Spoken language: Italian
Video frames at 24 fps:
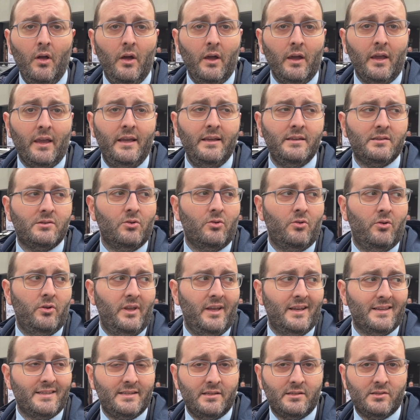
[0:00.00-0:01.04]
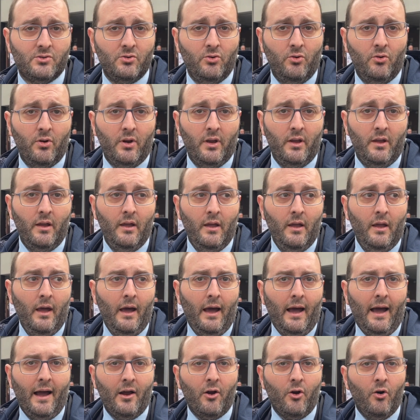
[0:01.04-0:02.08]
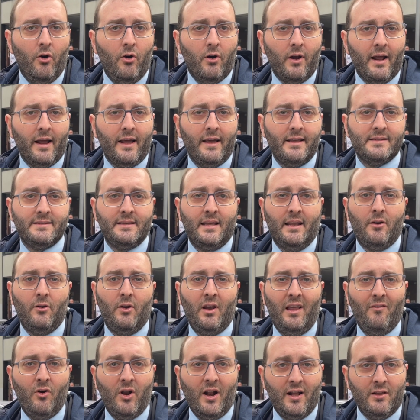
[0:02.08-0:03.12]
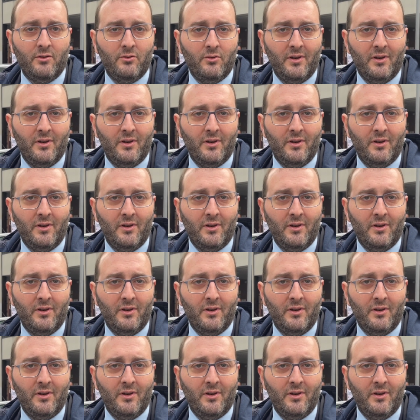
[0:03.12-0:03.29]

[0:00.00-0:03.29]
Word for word: chi sono gli assessori ancora che stanno lavorando